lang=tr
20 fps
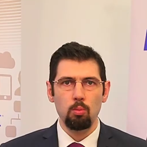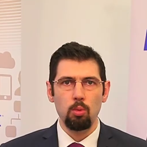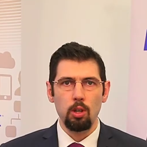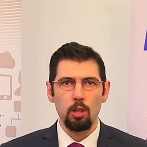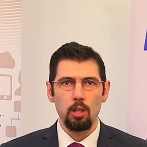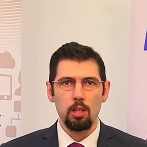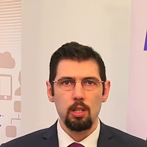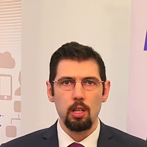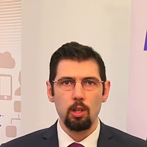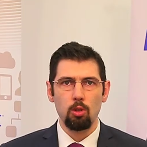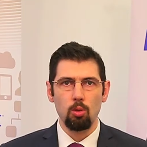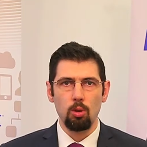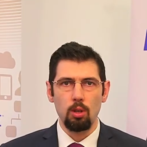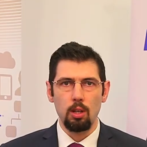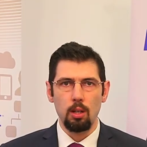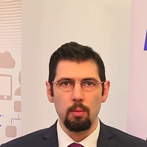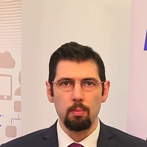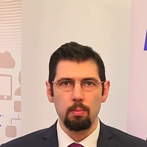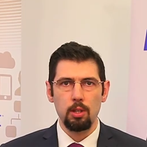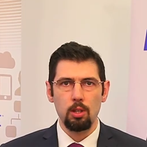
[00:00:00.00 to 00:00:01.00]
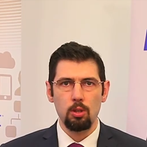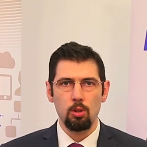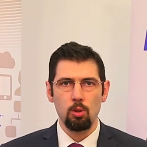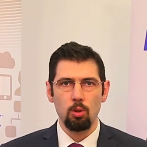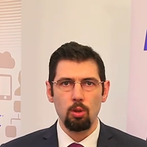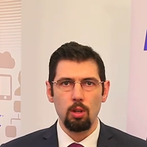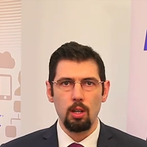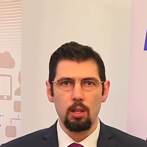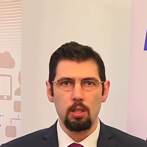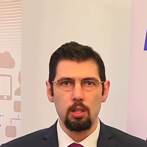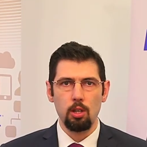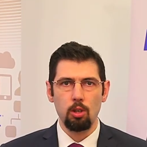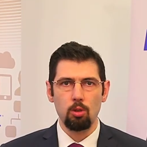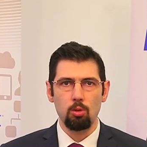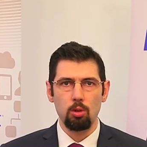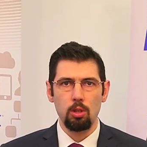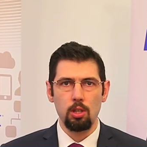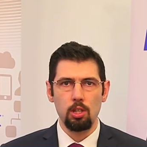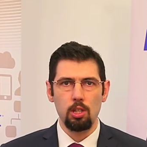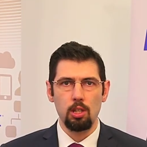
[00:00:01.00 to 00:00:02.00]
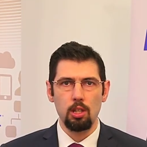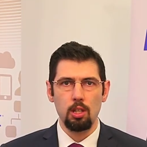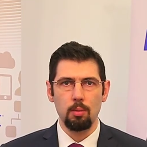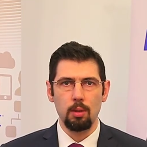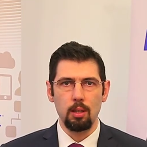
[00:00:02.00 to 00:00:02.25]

Bu ana sektörler birçok alt sektörü içinde